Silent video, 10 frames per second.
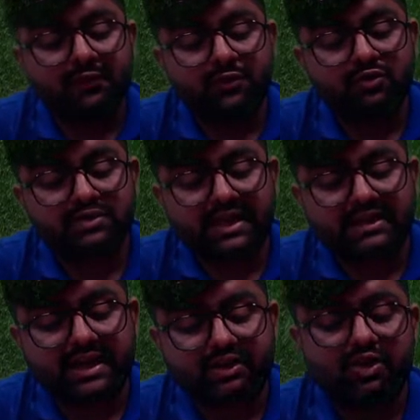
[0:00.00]
फिर उसका
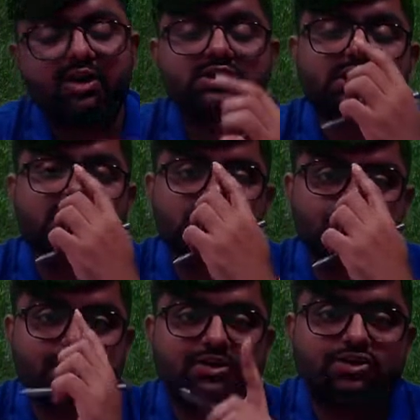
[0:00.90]
टेक्नोलॉजिकल
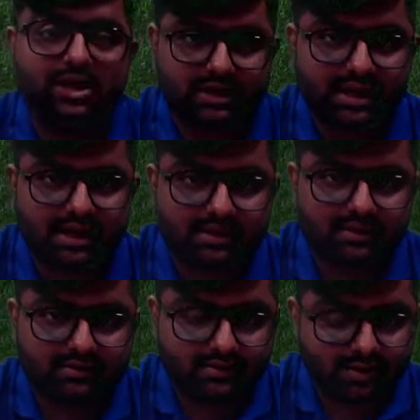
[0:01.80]
स्ट्रक्चर क्या है
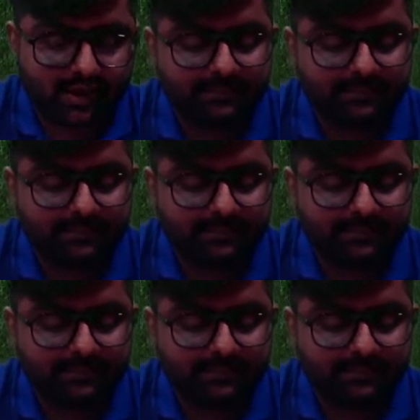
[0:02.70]
ओके